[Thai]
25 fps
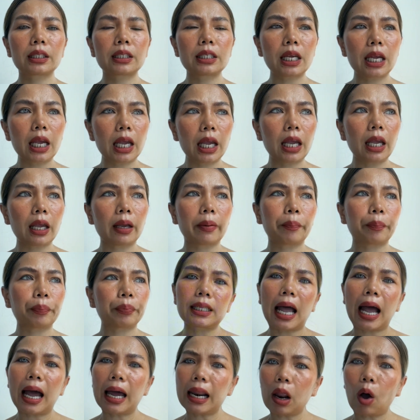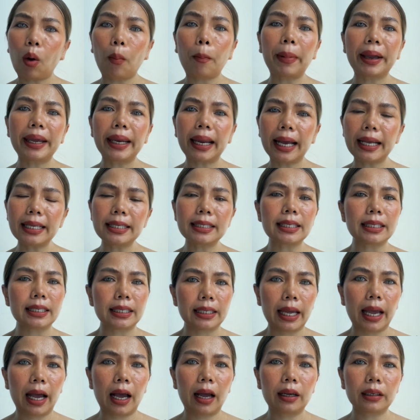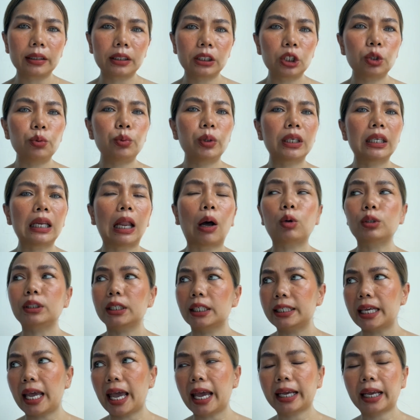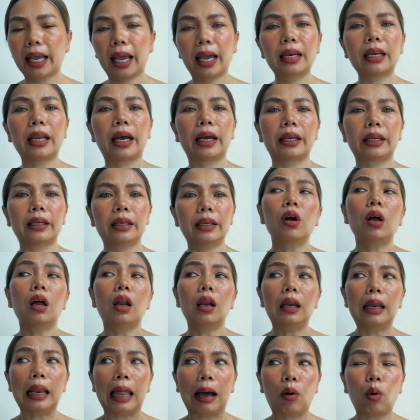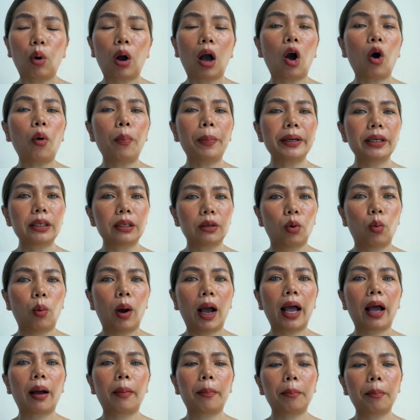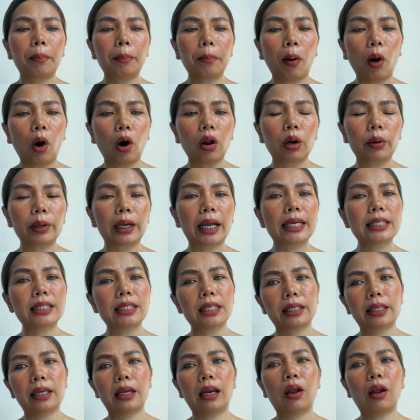ที่ถ้าเราไม่ได้สิ่งนี้ชีวิตเราจะแย่แค่ไหนเราเข้าไปถึงว่าพอเราได้สิ่งนี้